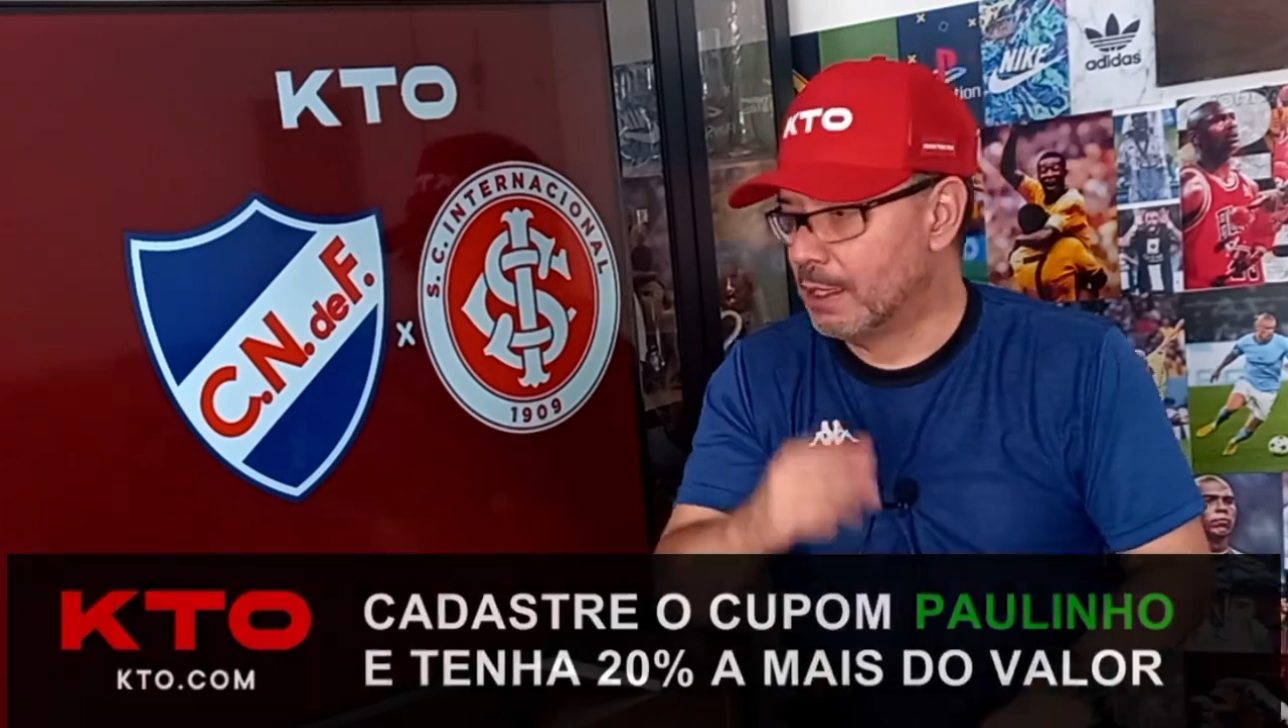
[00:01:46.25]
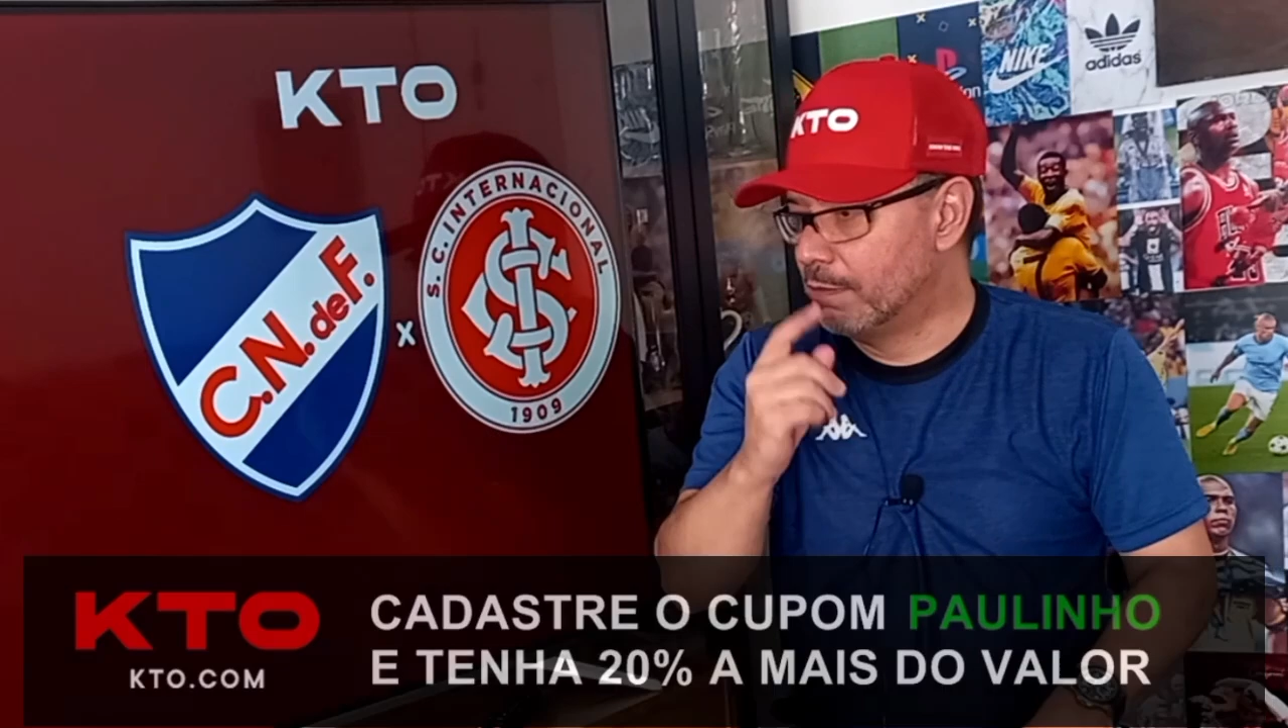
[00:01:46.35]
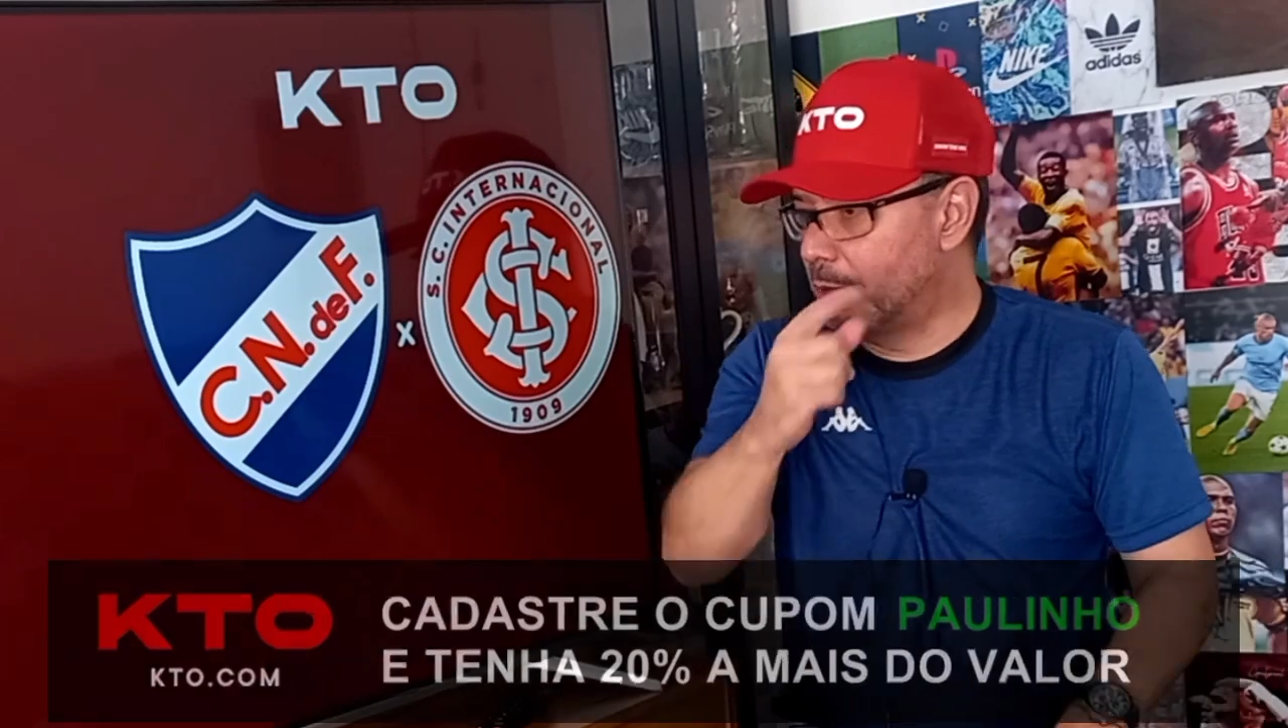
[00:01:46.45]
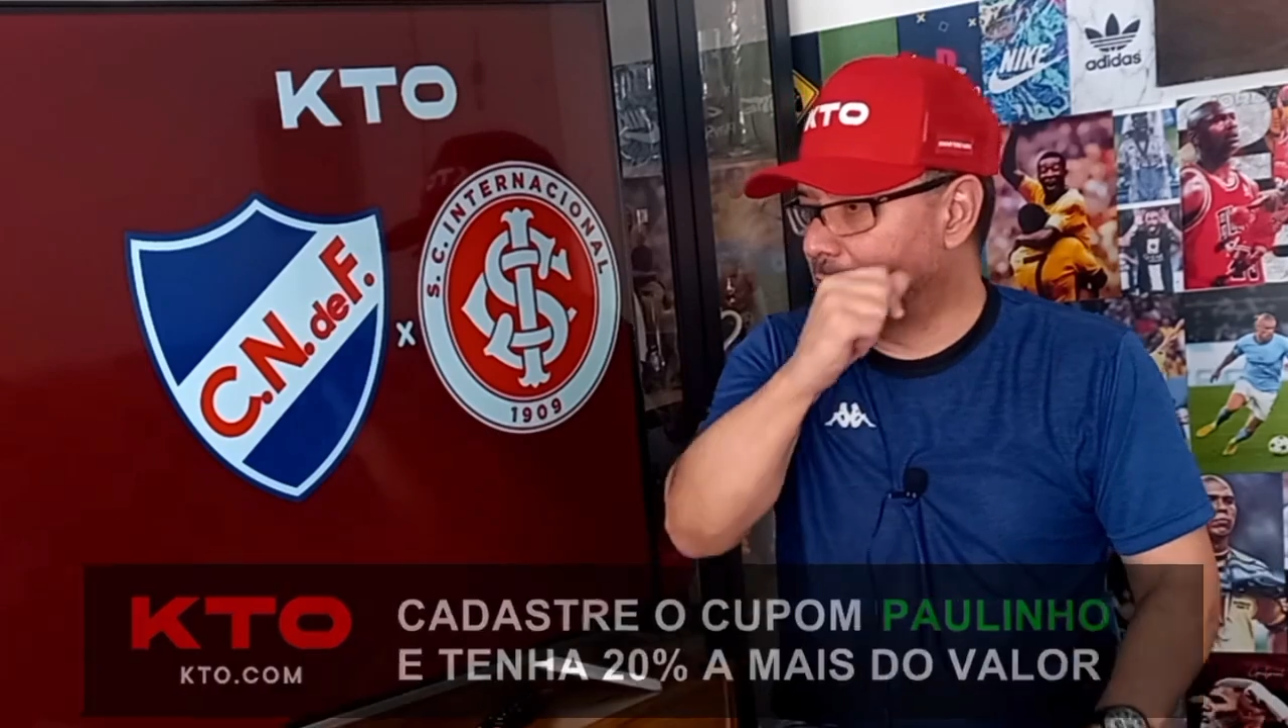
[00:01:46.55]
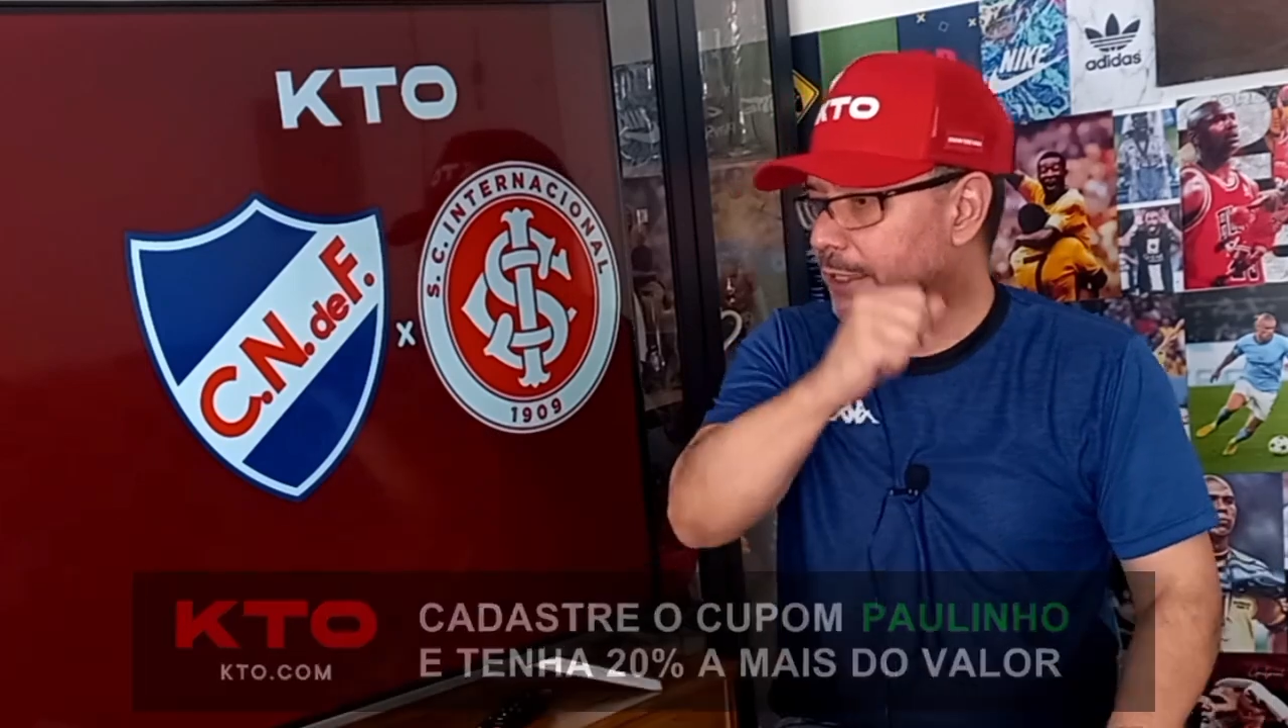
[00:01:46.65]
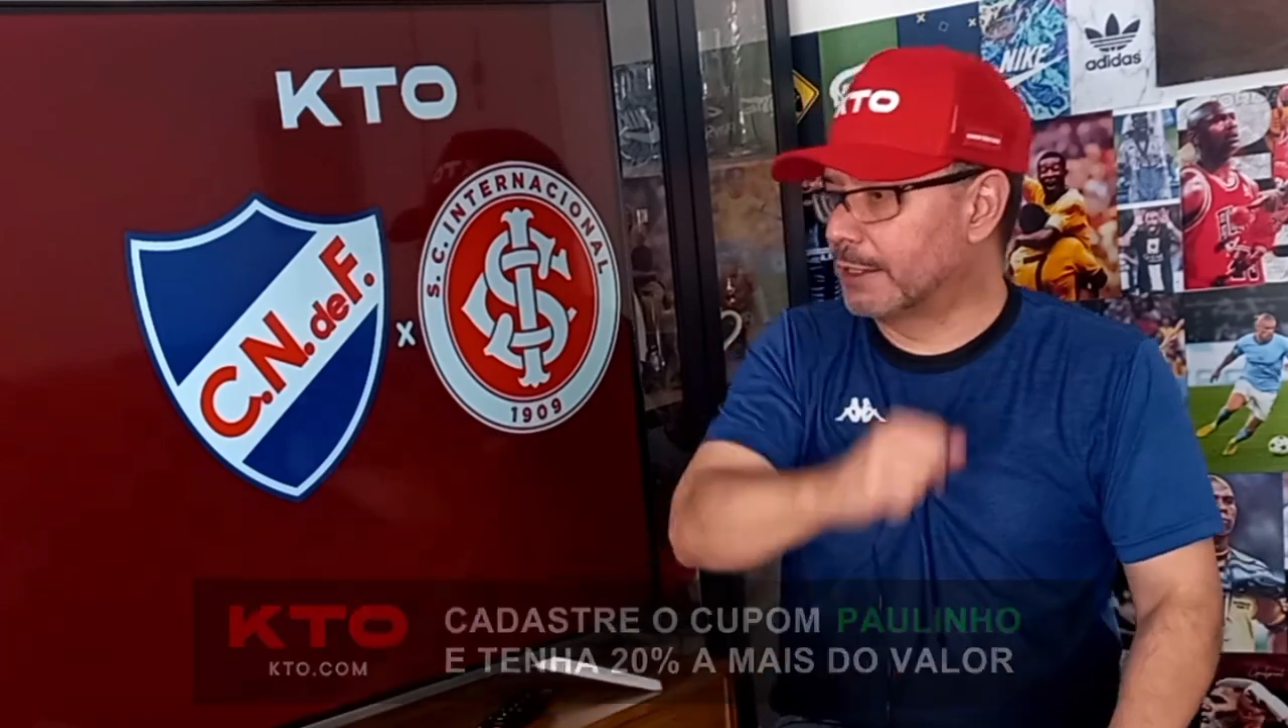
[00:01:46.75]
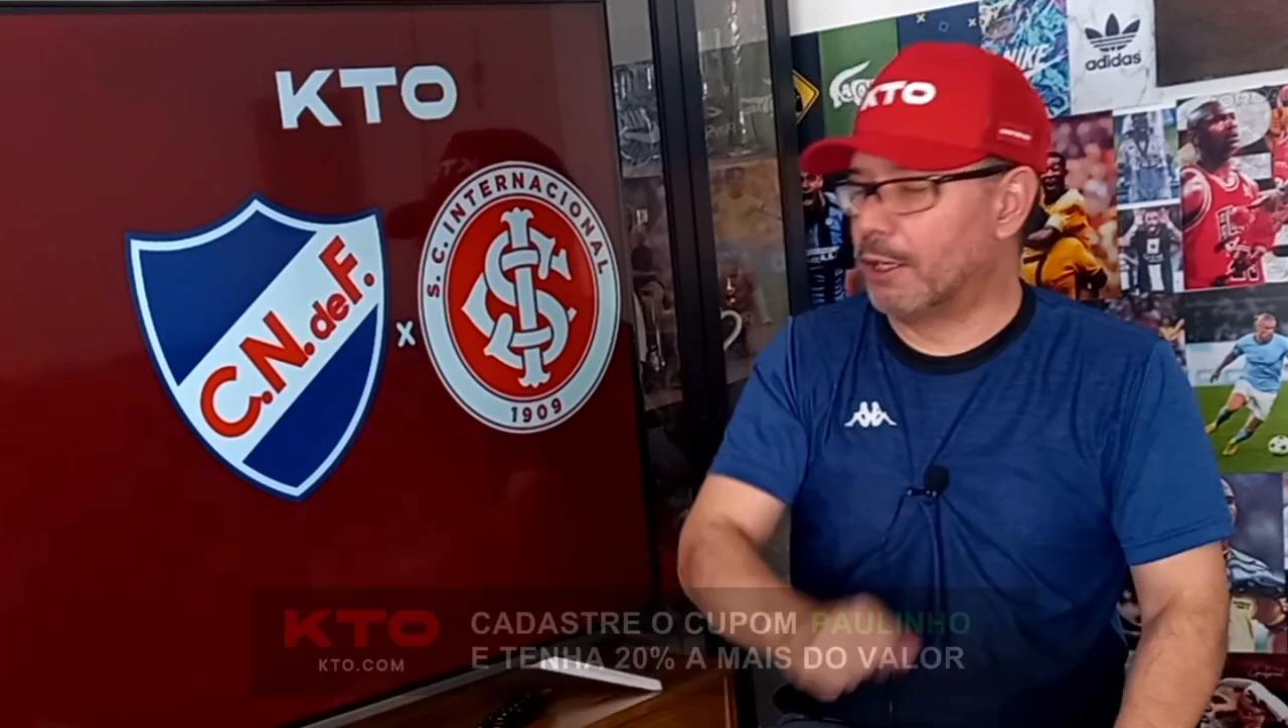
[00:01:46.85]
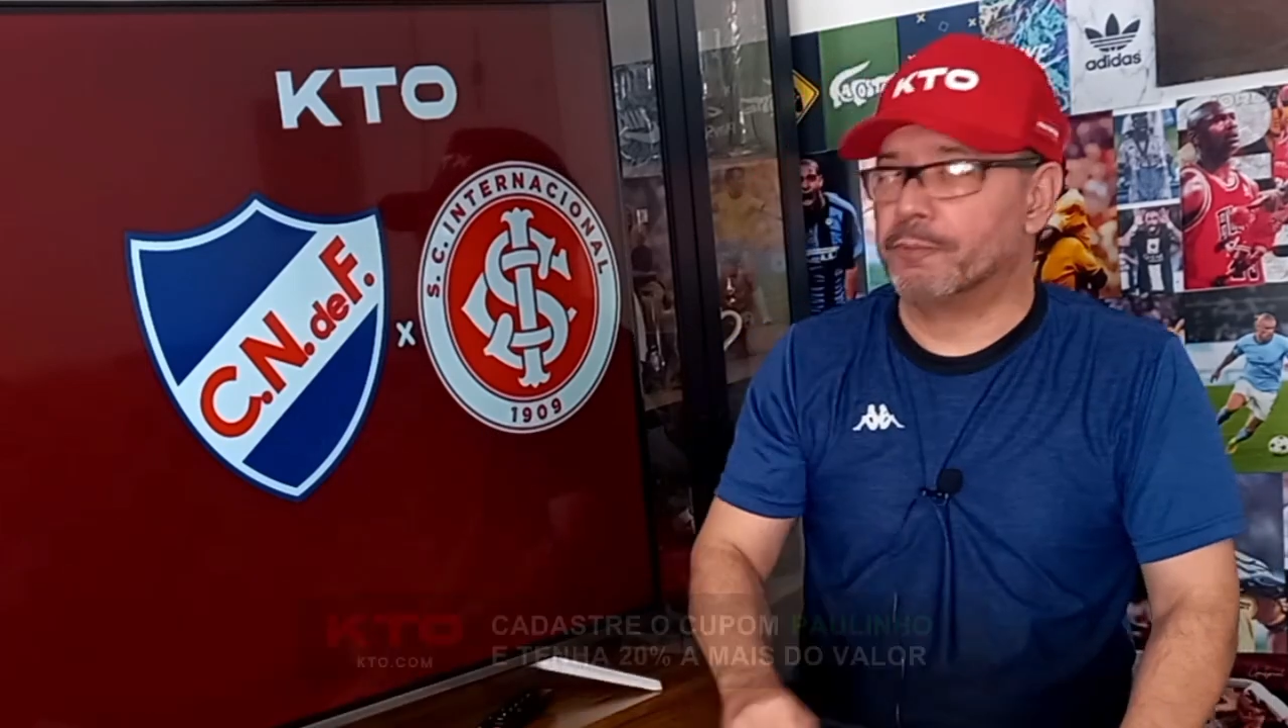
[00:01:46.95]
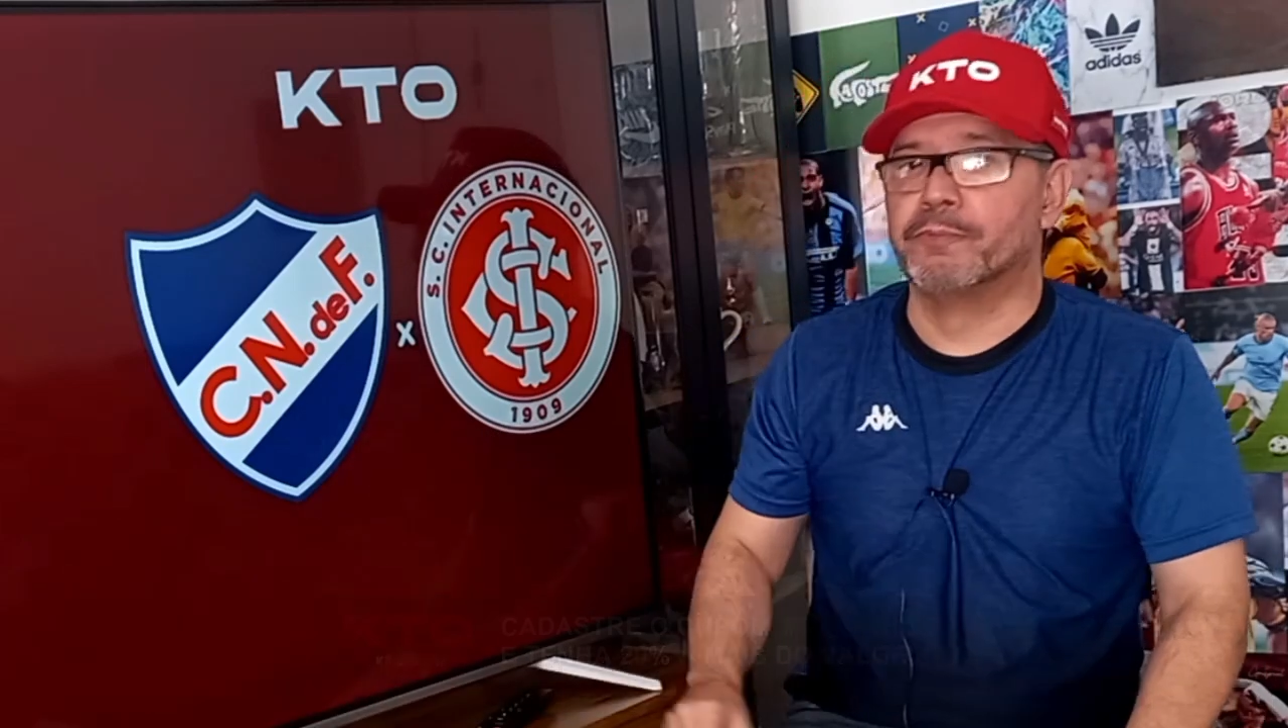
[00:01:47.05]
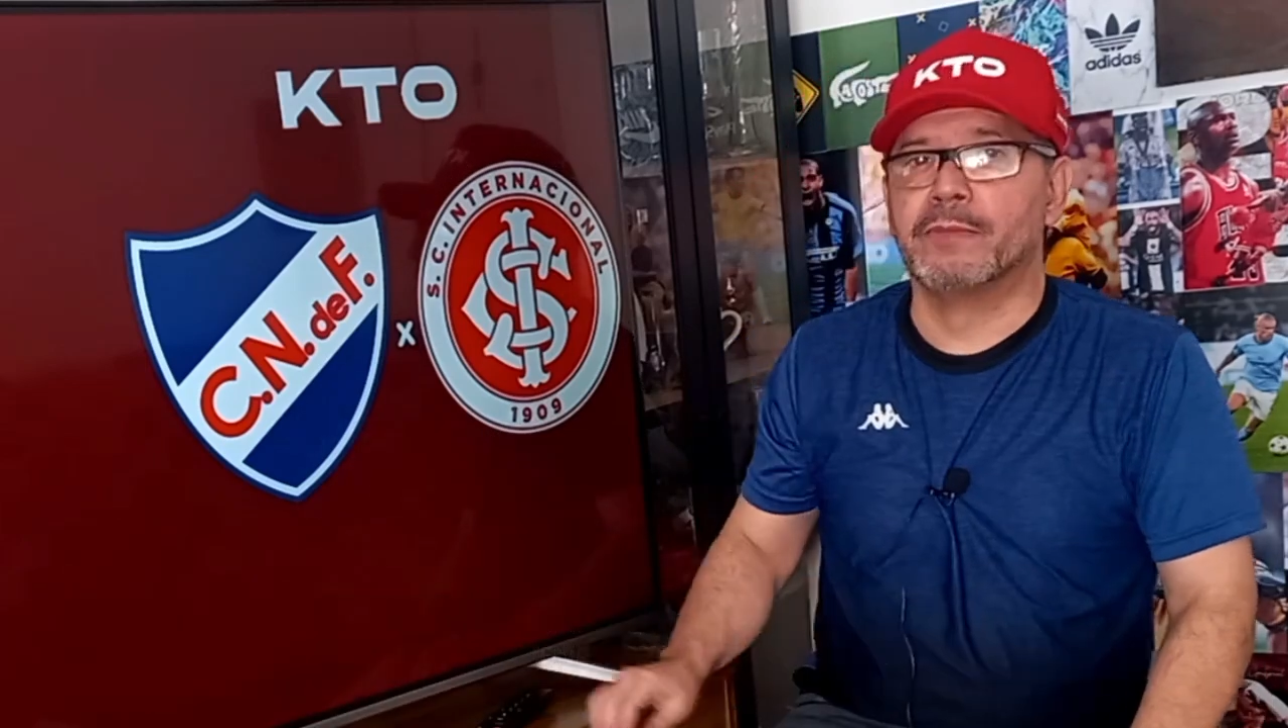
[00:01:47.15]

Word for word: Vamos lá então.